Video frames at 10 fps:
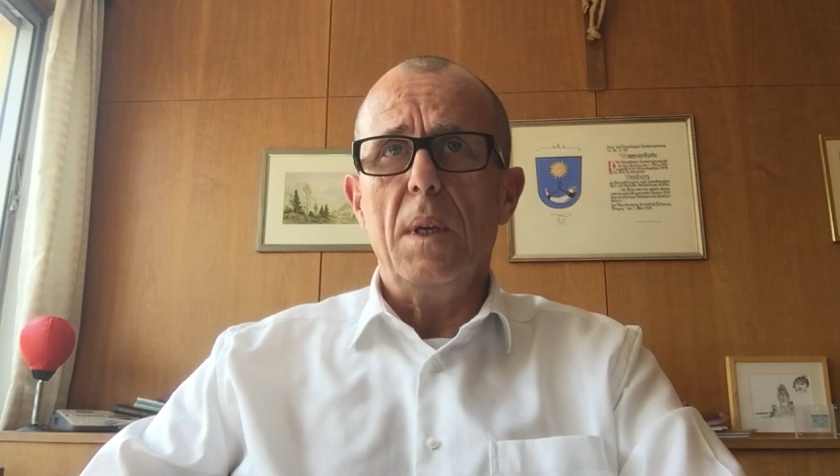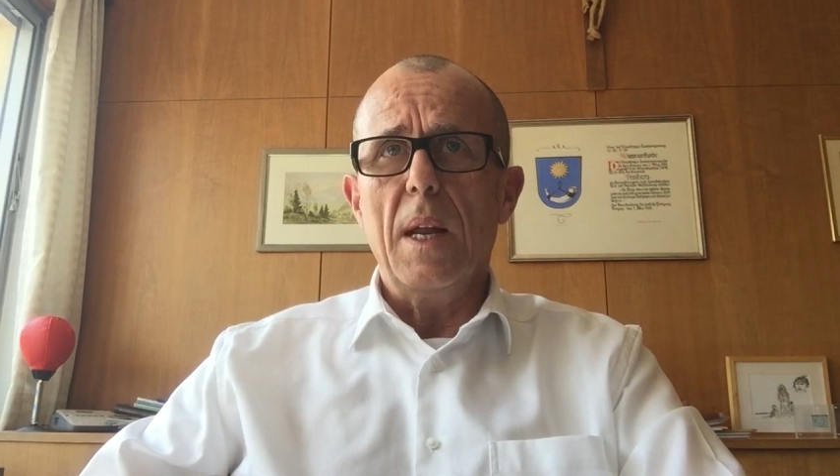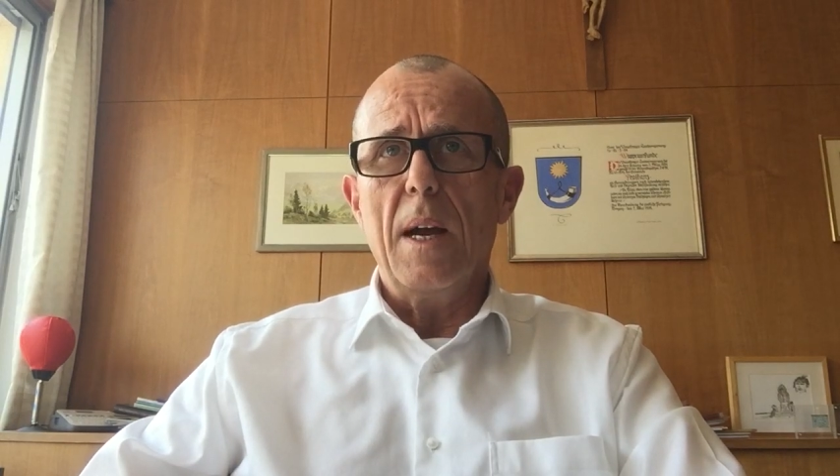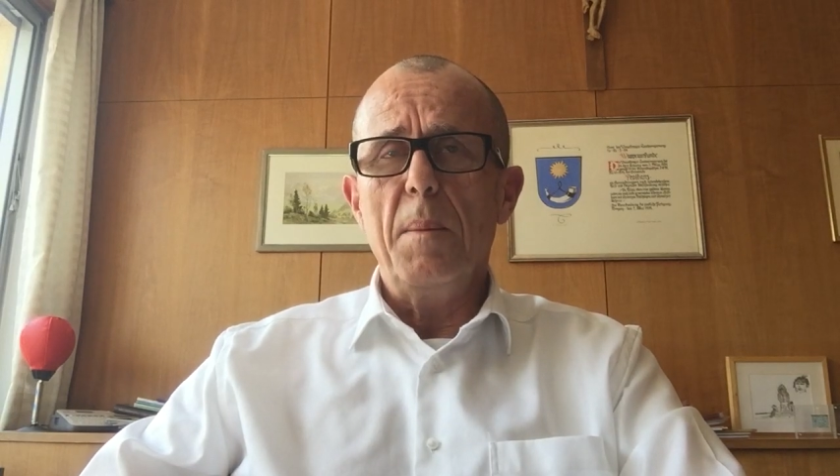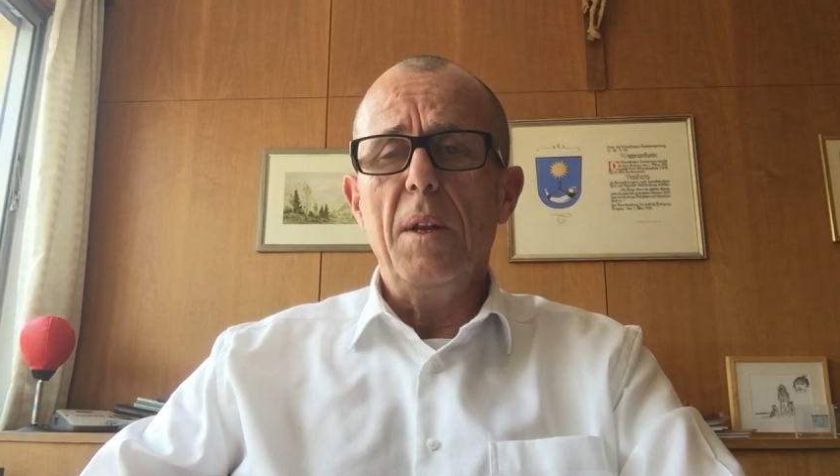die
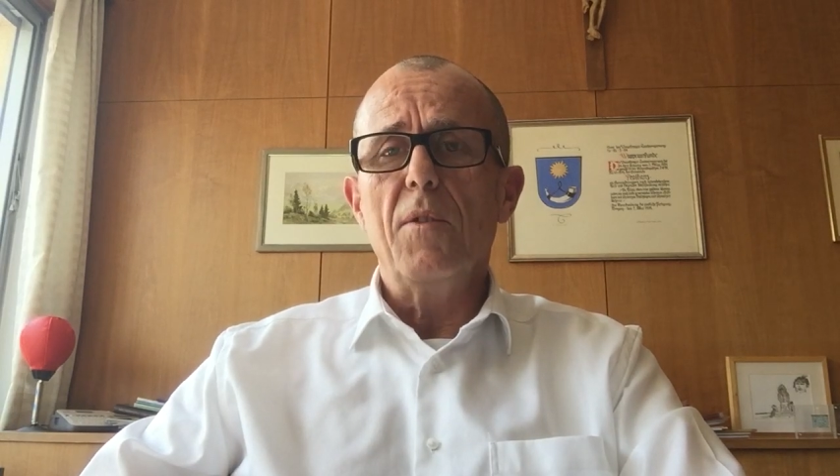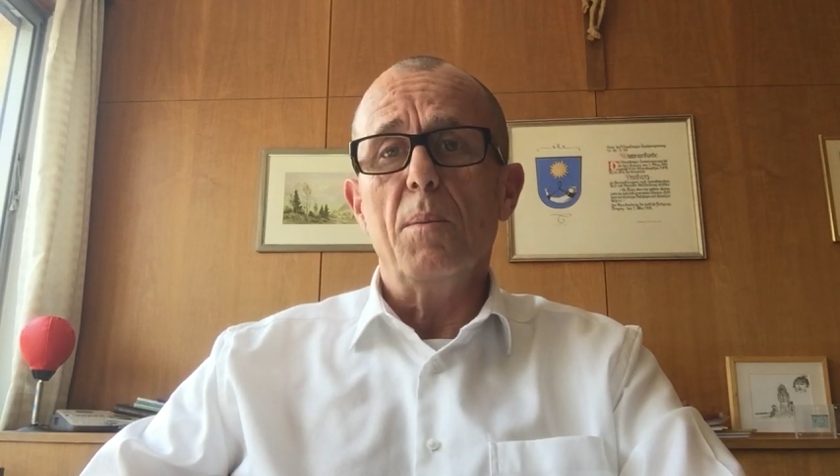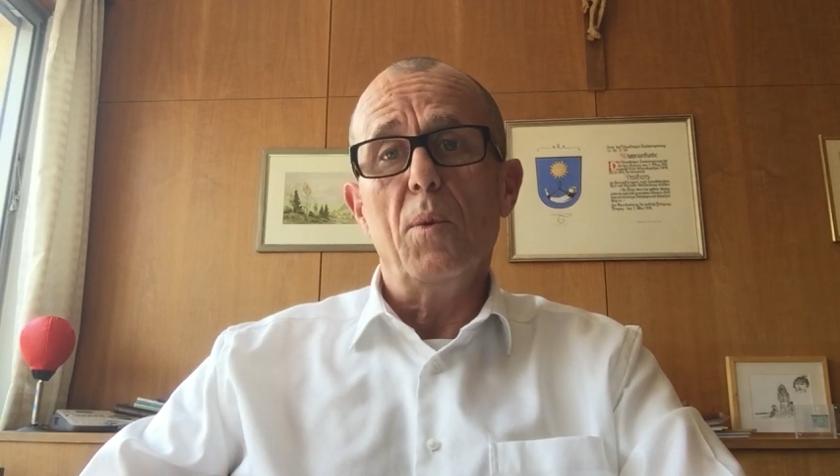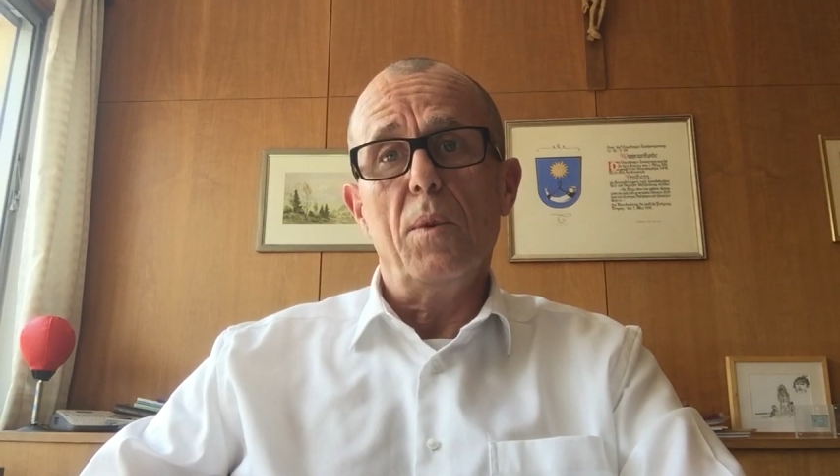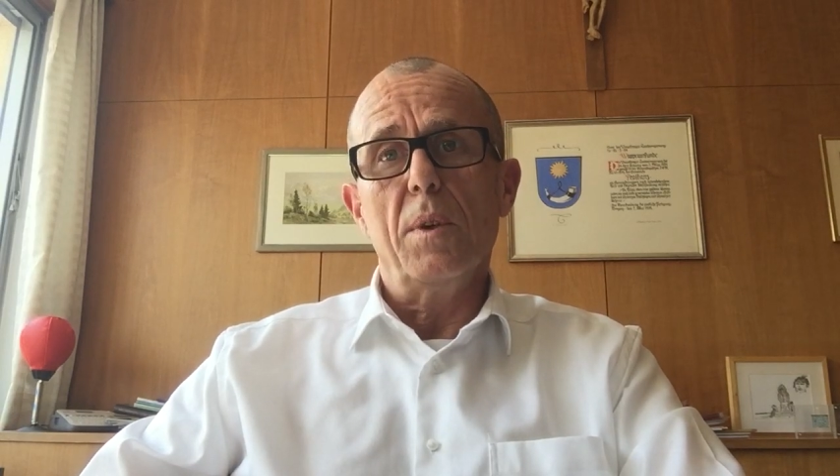damit
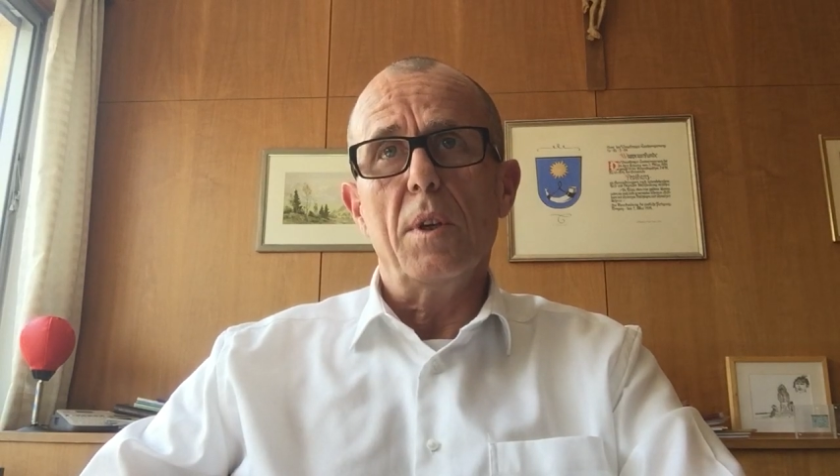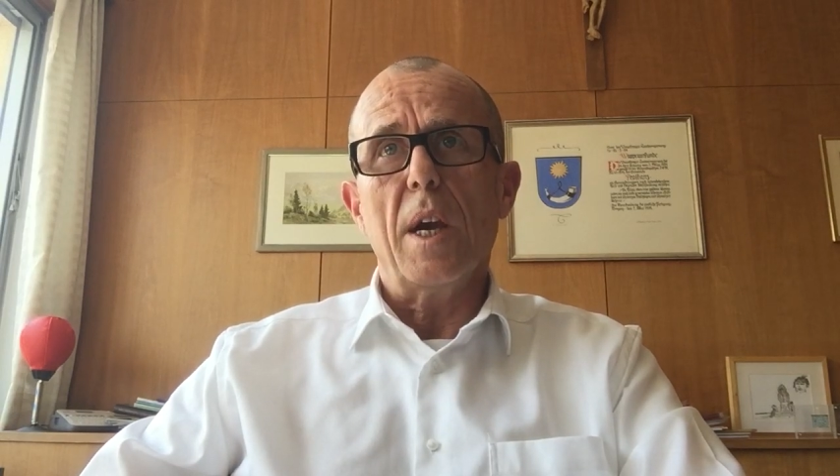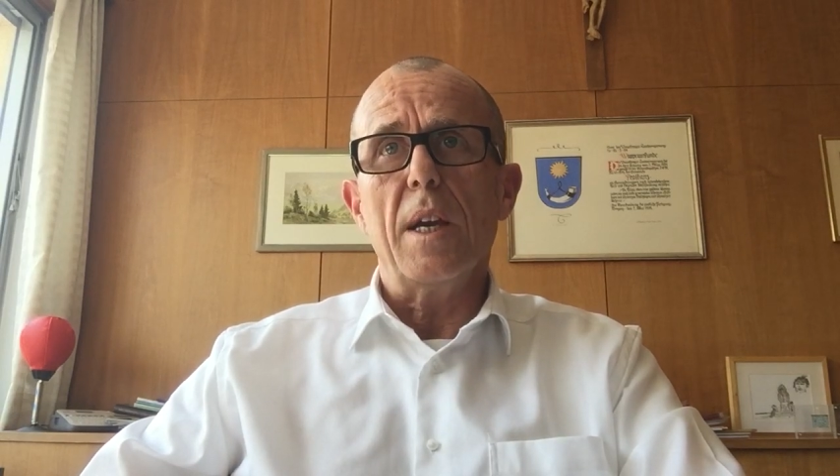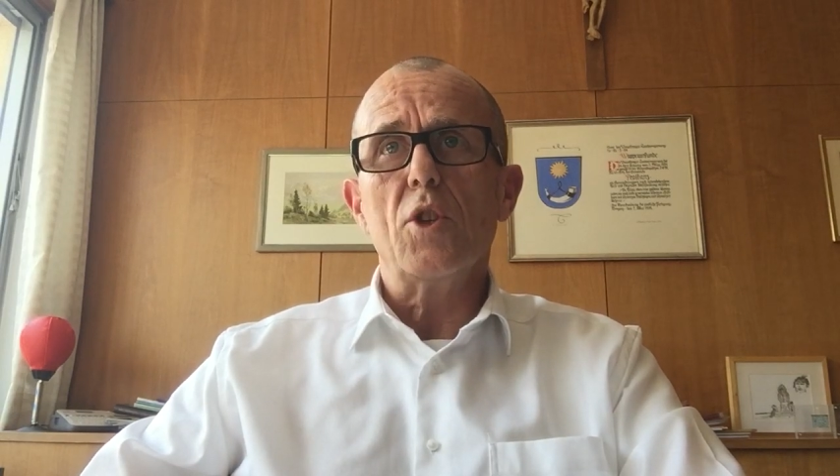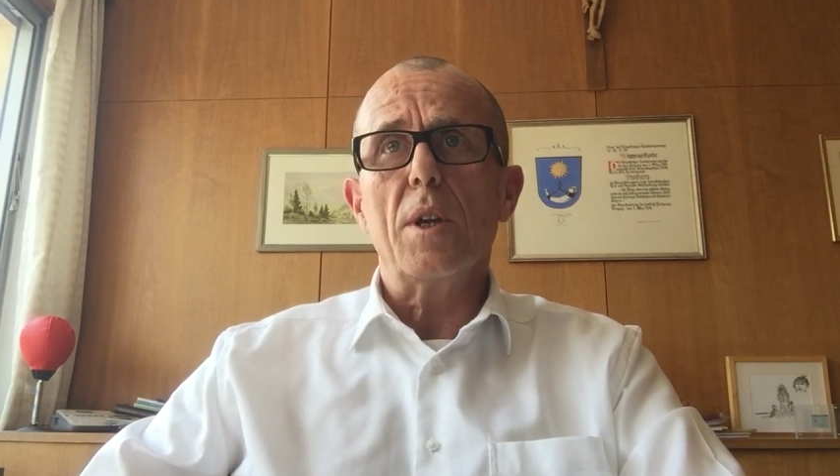verbundenen
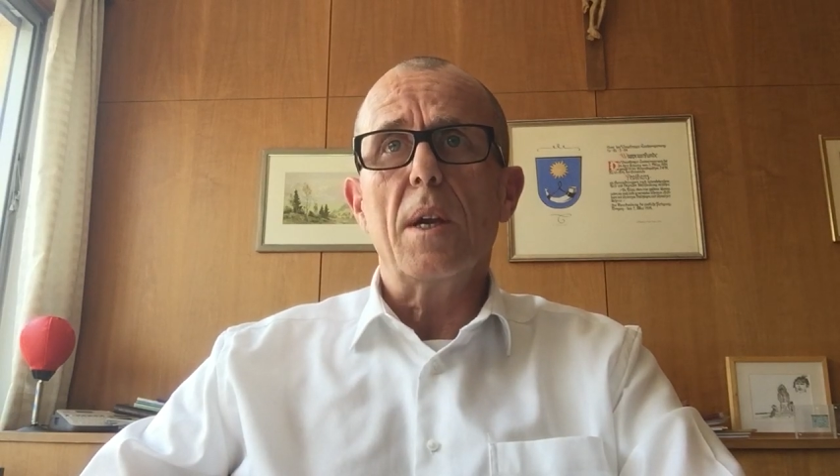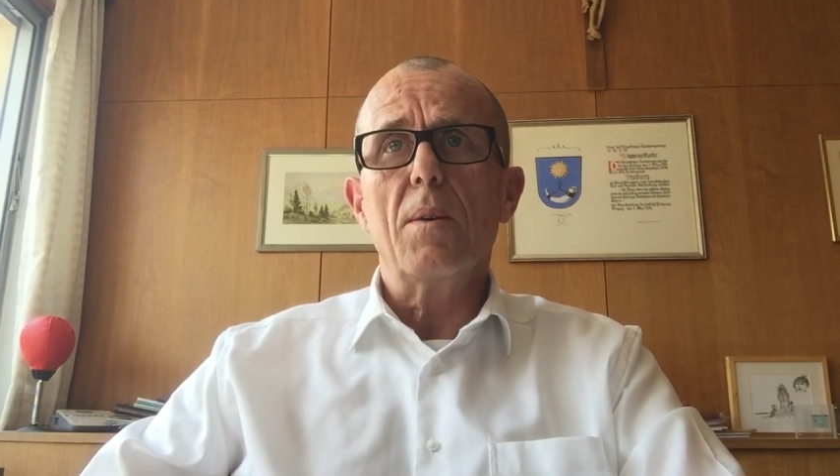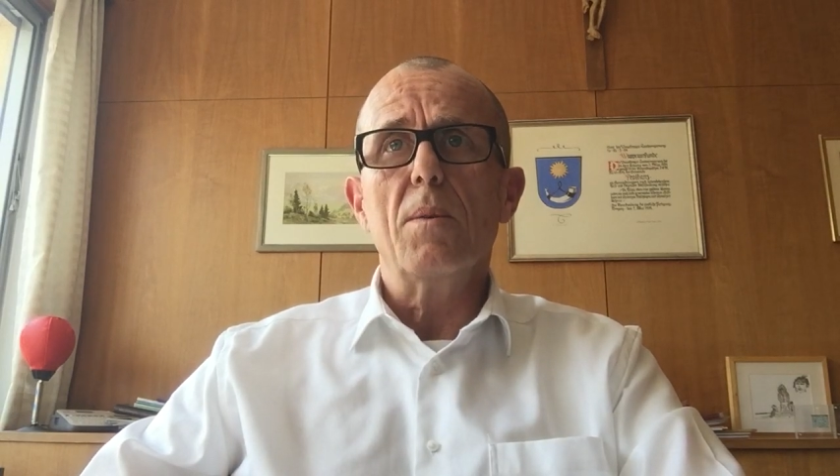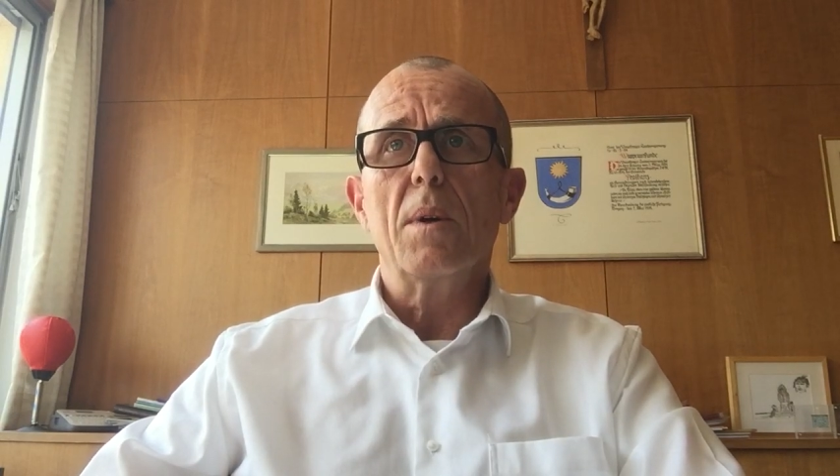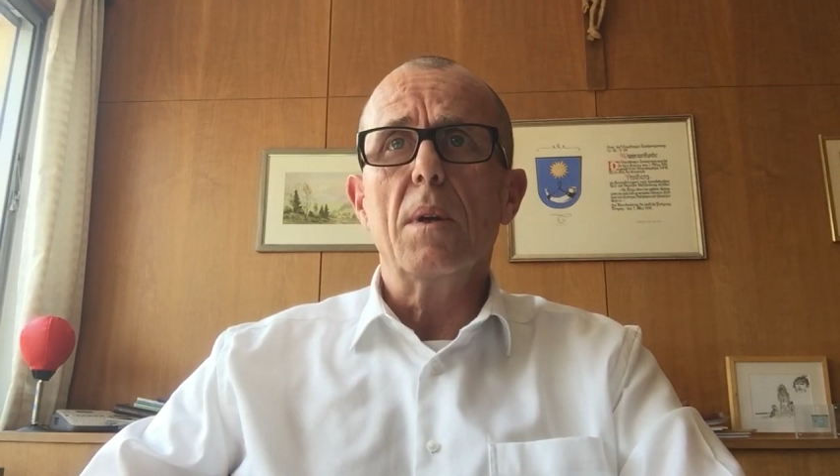
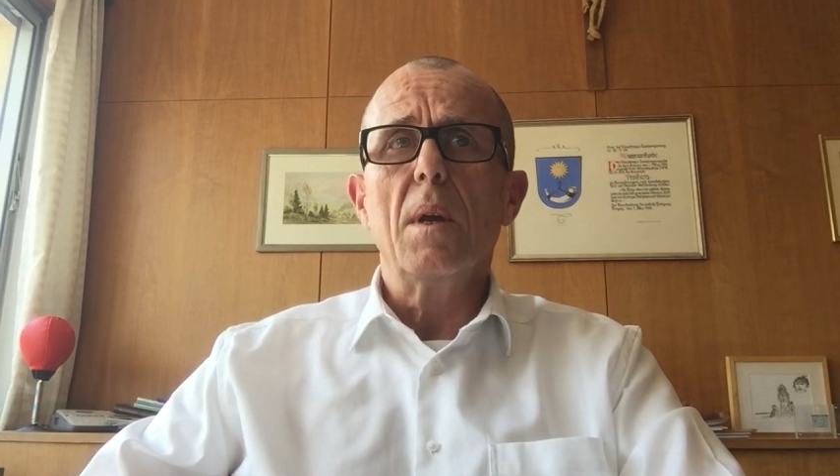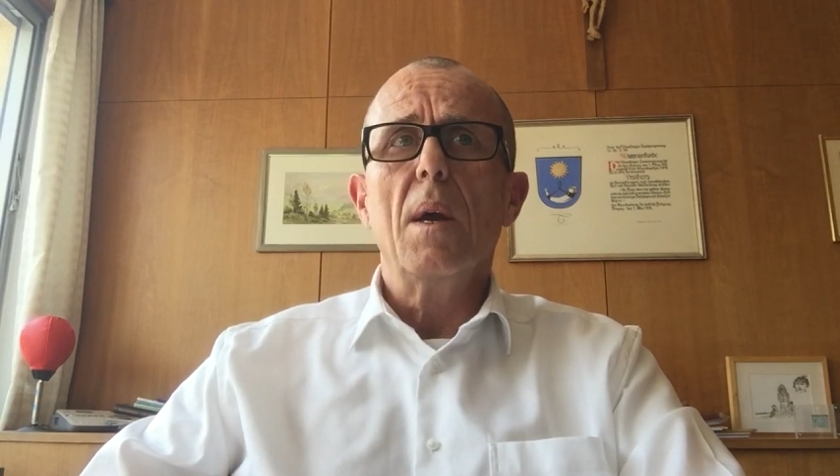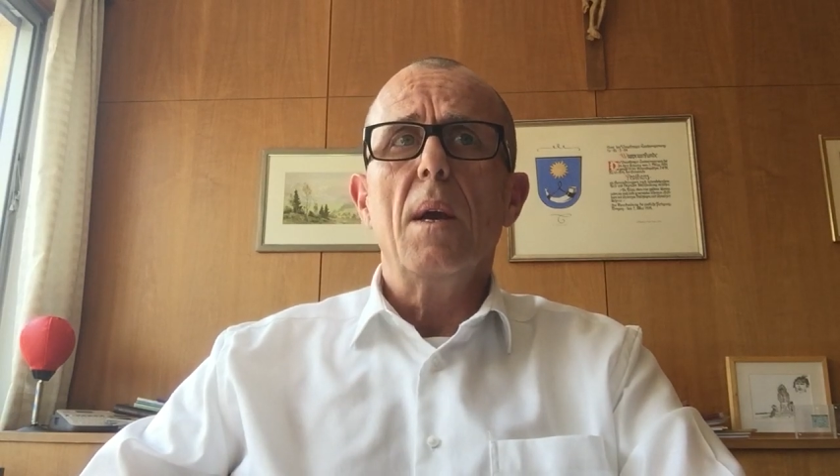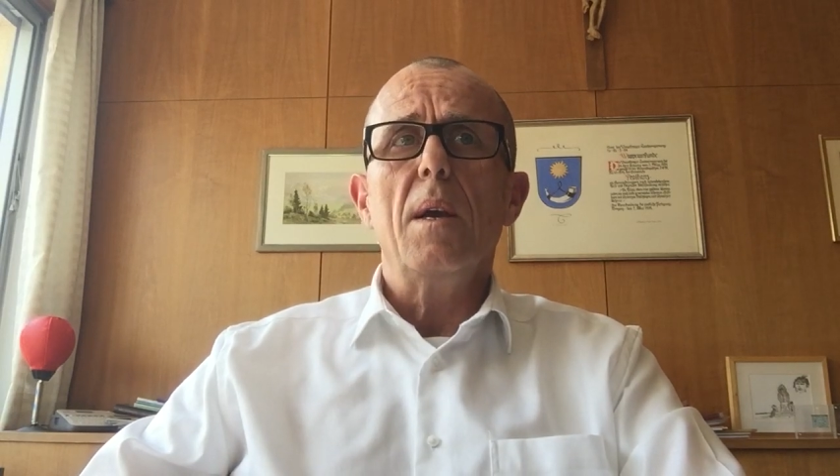Einschränkungen